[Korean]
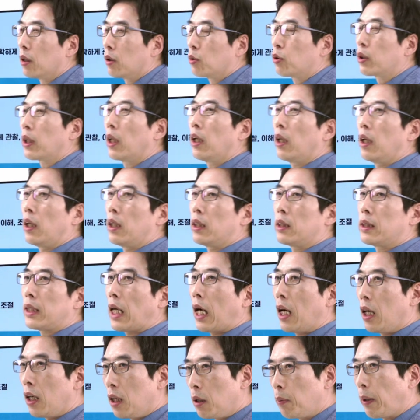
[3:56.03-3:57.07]
우리가
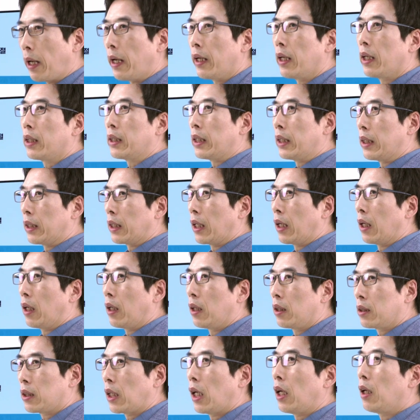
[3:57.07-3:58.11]
잘 봐야 된다.
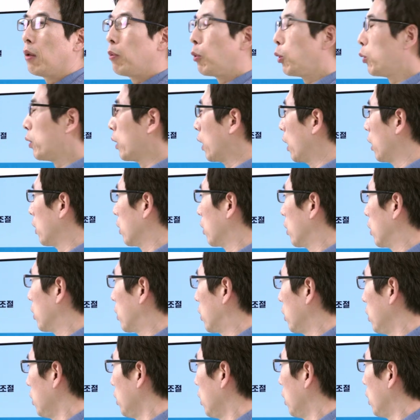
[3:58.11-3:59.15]
잘 본다는
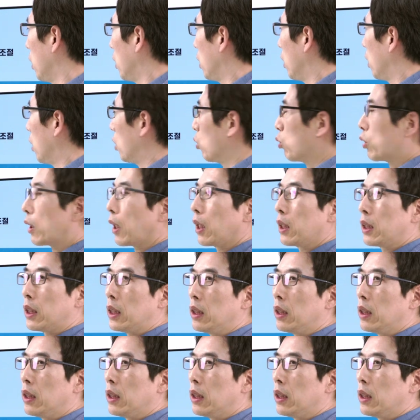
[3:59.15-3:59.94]
것은 우리가